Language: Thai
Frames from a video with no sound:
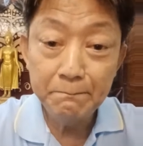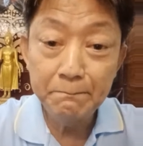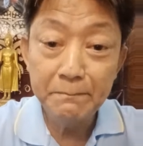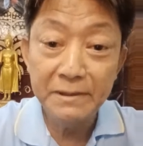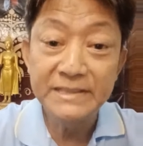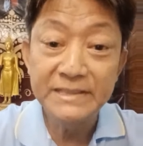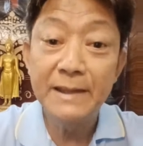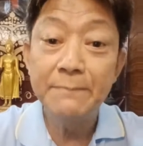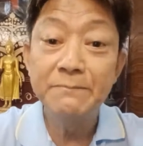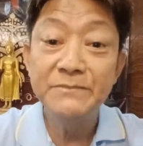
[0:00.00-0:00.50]
ป
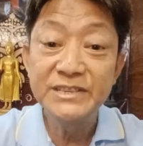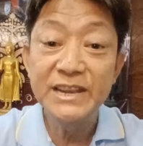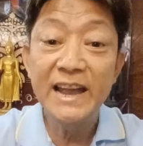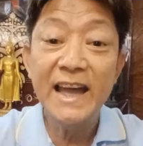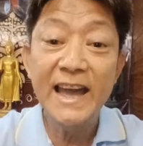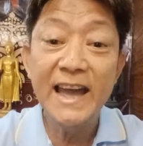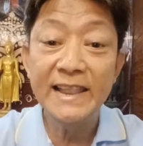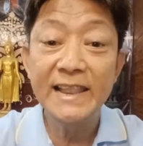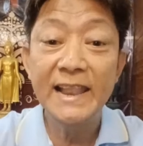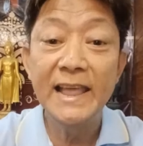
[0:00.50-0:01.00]
ระจำ
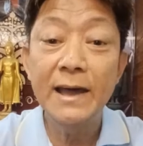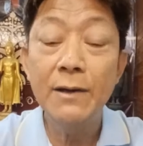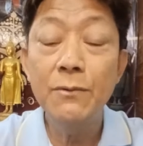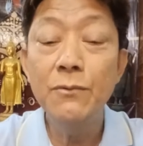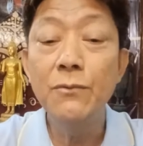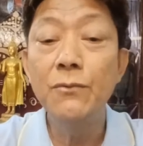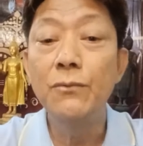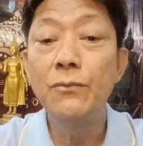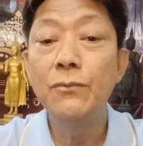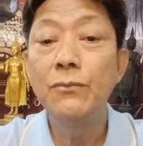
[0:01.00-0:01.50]
ชาติเรา
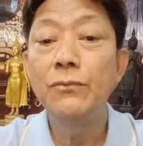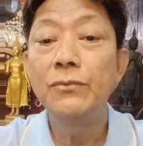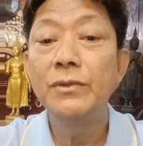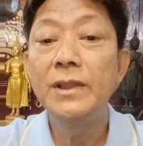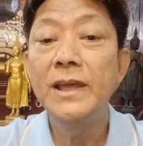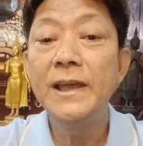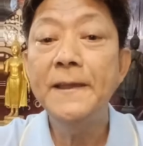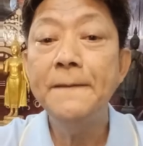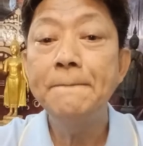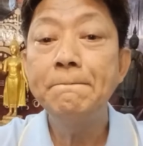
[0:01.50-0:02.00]

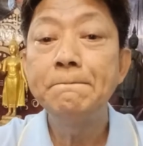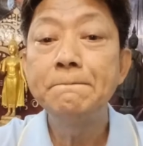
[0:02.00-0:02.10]
นะ